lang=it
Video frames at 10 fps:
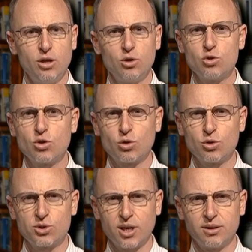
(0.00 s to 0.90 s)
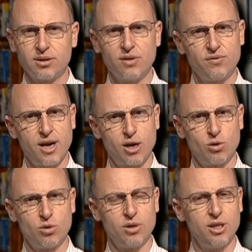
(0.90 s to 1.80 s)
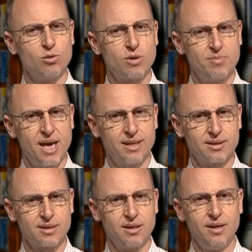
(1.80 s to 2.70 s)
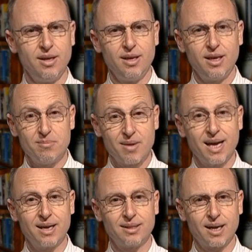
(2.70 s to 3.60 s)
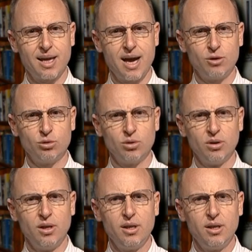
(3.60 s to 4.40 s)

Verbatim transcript: non sono costretti a farlo in una piazza e magari tra le auto,